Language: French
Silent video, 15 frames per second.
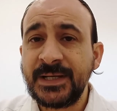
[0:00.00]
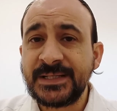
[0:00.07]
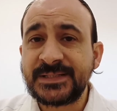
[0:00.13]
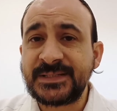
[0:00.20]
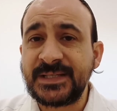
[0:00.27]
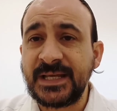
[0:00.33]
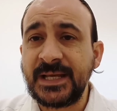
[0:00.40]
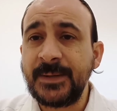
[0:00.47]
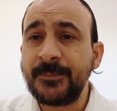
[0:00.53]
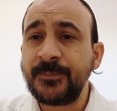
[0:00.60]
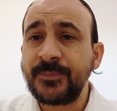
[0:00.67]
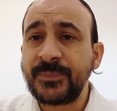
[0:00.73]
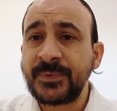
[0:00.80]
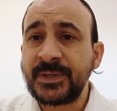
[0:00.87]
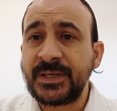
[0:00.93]
c'est
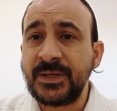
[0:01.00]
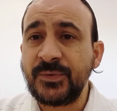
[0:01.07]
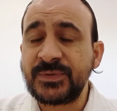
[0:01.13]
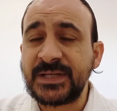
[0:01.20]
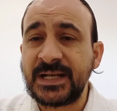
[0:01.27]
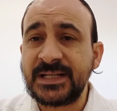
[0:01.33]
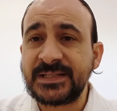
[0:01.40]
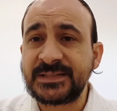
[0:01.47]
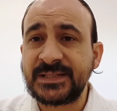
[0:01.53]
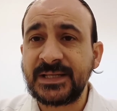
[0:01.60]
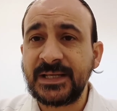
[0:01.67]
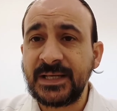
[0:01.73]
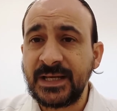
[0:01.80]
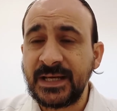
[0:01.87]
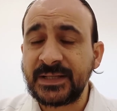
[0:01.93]
qu'il nous a
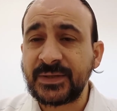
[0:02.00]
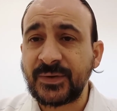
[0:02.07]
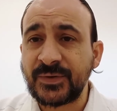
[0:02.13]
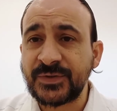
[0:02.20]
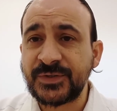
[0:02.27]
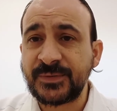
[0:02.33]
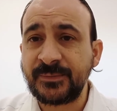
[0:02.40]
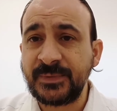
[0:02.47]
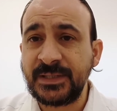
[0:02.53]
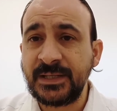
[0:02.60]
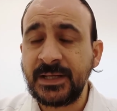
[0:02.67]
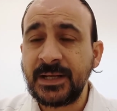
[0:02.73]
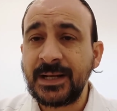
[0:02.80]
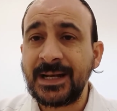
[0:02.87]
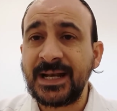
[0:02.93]
laissé et
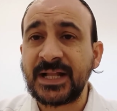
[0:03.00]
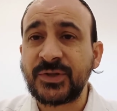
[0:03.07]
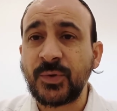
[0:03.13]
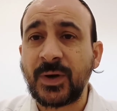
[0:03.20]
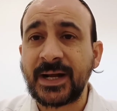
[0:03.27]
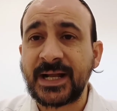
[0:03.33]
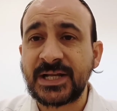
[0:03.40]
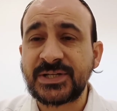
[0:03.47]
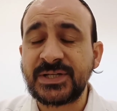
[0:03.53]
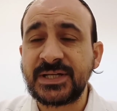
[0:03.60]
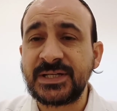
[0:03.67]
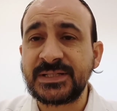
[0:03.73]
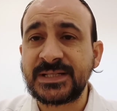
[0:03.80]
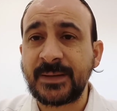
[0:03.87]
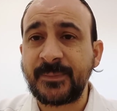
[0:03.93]
transmis la Torah cachée
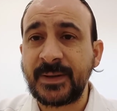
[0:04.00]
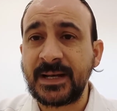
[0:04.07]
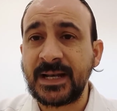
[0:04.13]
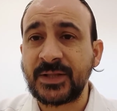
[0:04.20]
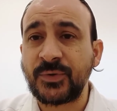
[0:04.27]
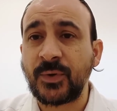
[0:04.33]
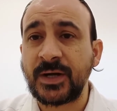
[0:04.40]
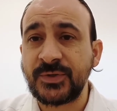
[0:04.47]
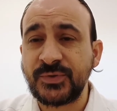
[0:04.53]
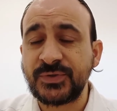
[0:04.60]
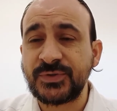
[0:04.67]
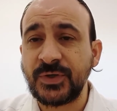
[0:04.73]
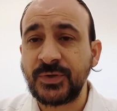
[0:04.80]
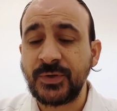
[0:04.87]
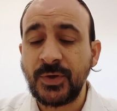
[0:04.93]
qui s'appelle la Torah du
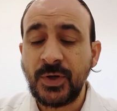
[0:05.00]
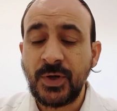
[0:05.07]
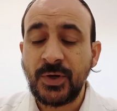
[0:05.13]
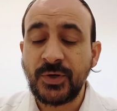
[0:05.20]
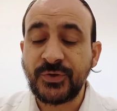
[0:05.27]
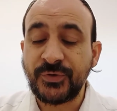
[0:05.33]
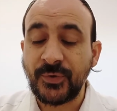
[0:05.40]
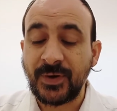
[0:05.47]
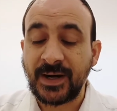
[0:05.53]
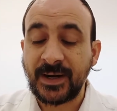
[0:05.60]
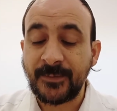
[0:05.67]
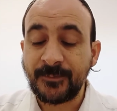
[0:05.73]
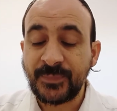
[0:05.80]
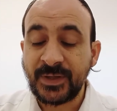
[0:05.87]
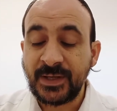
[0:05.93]
Sod, le
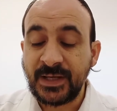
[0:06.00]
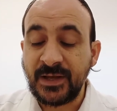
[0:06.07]
Zohar.